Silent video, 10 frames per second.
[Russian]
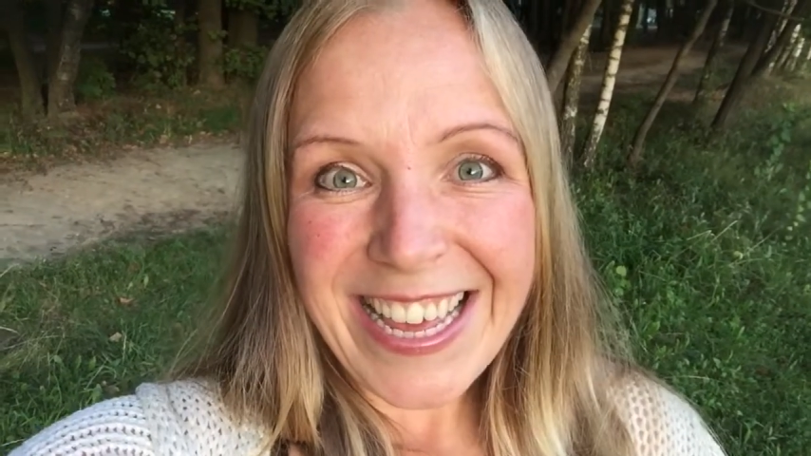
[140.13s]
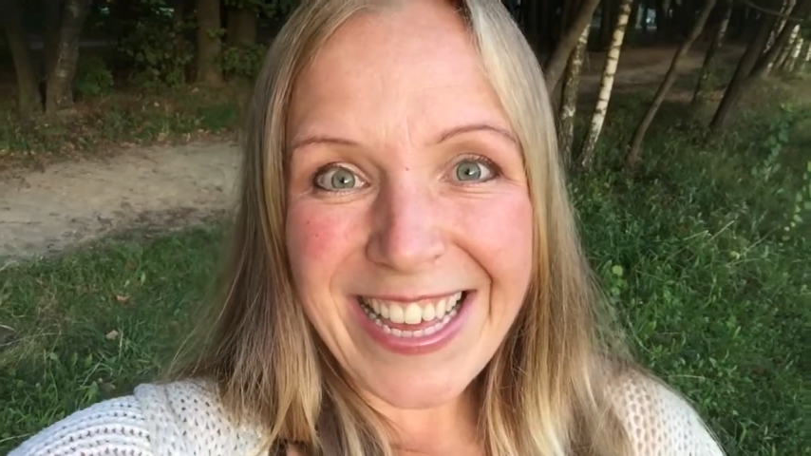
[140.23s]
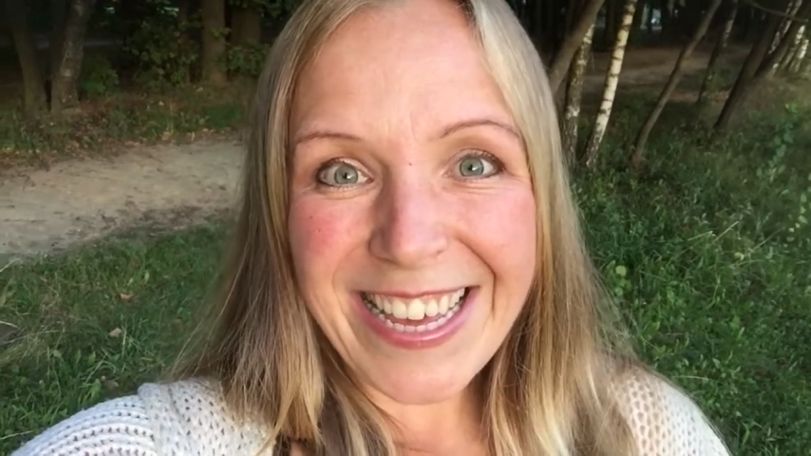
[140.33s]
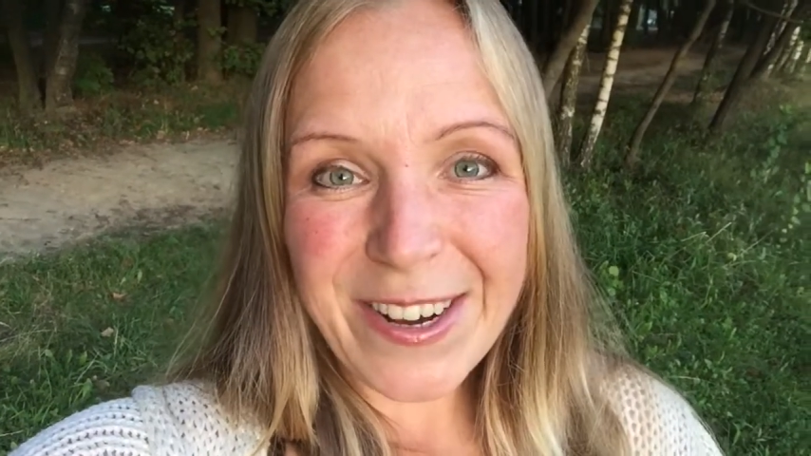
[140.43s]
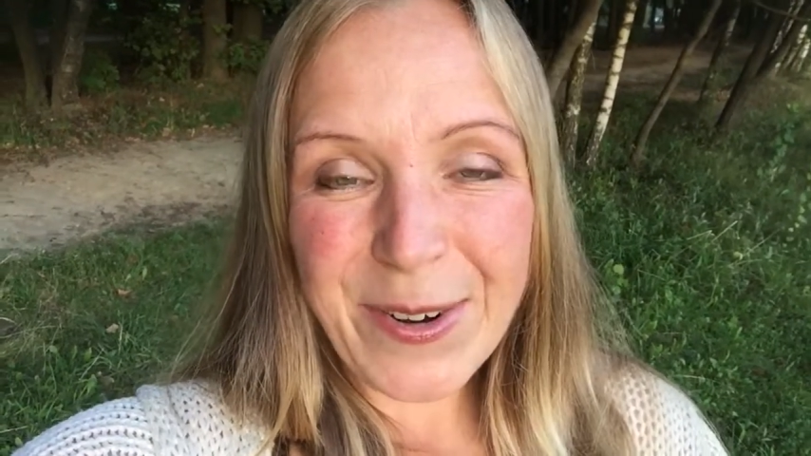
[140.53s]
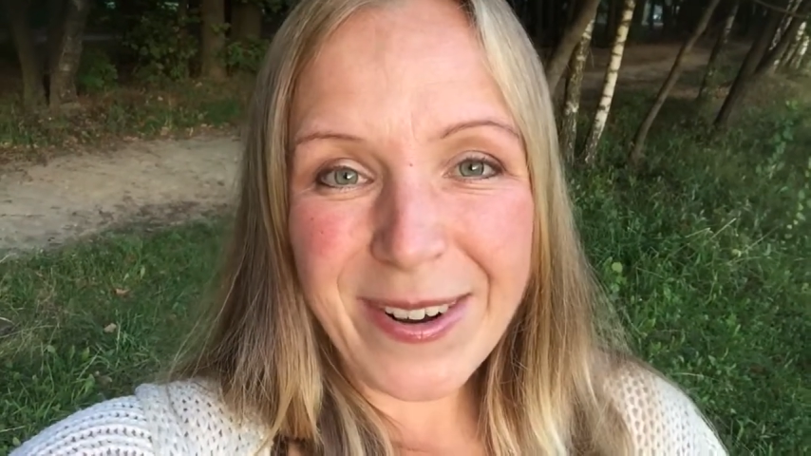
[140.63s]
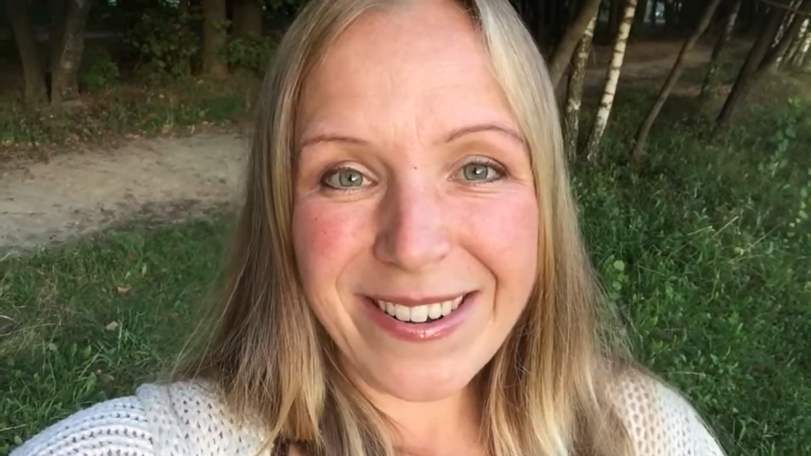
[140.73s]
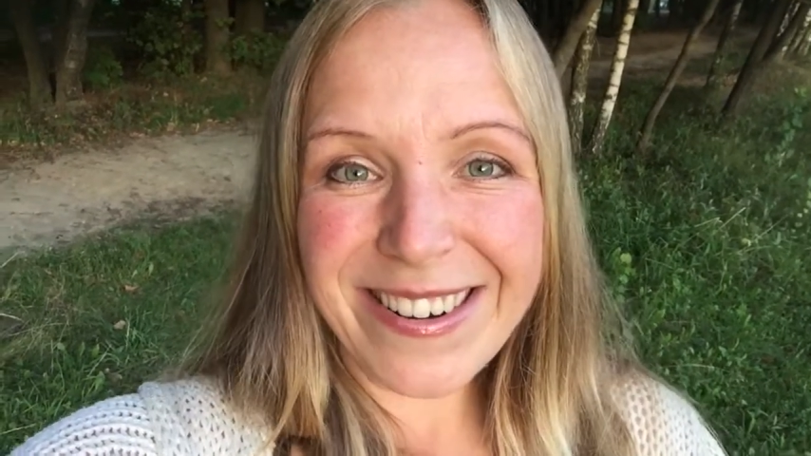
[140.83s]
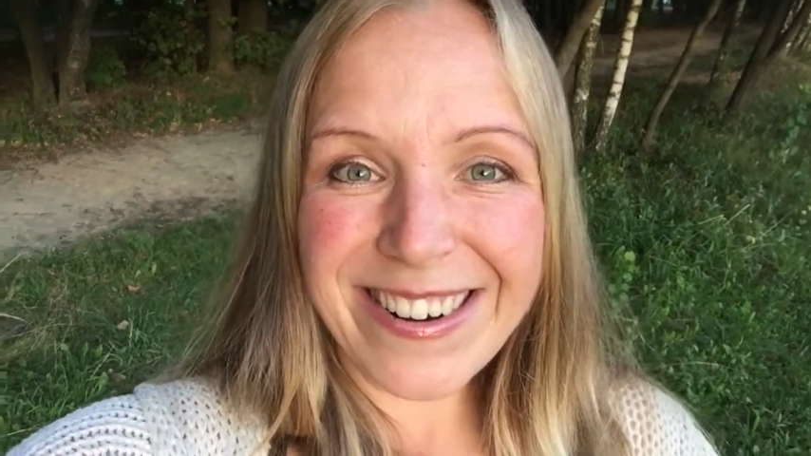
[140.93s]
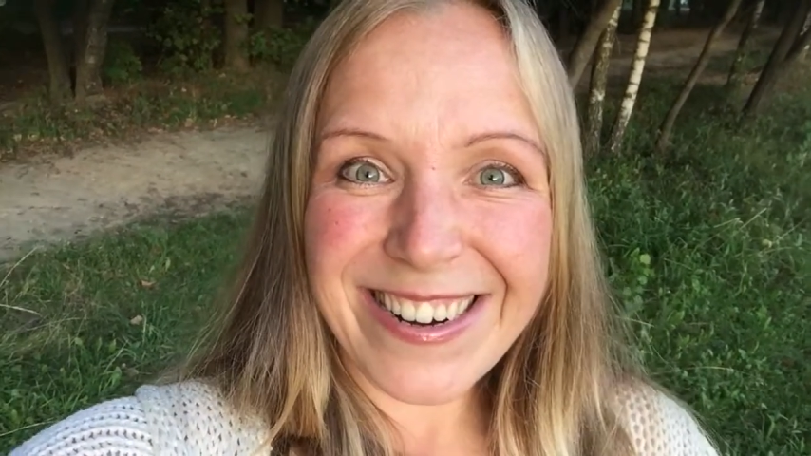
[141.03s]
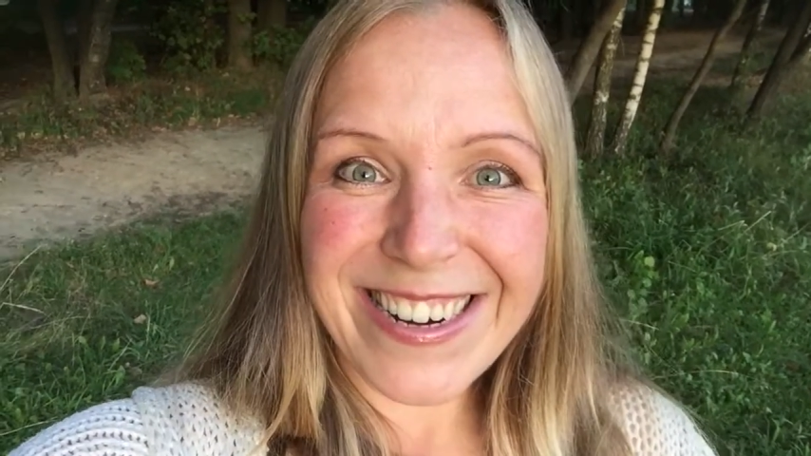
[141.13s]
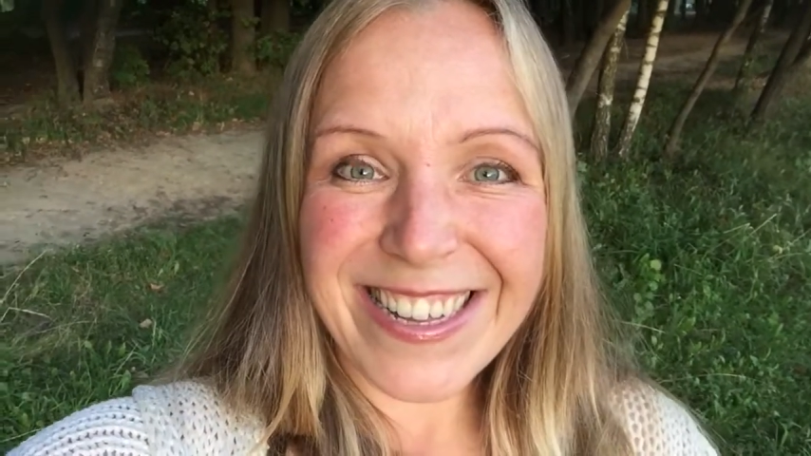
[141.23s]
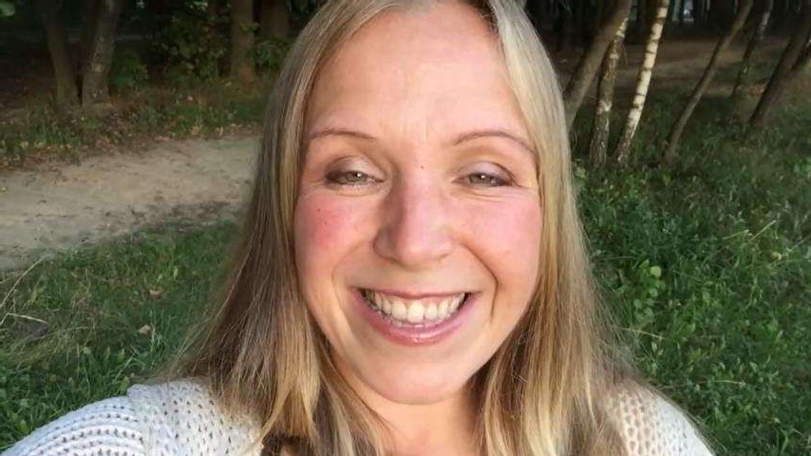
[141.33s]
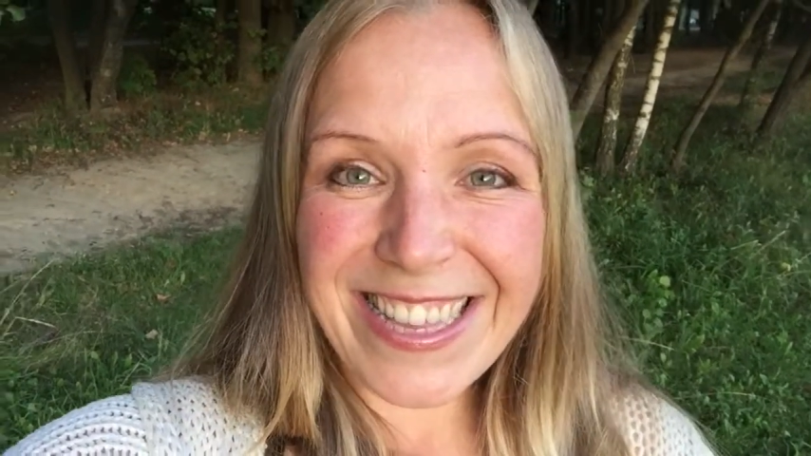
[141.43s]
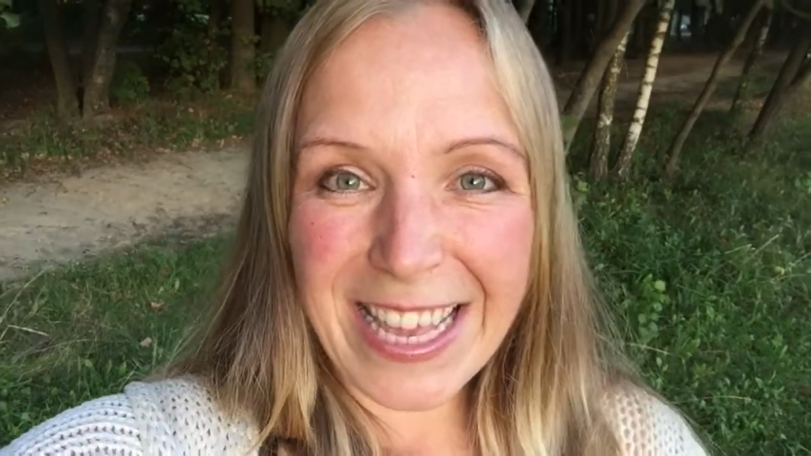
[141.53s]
и э,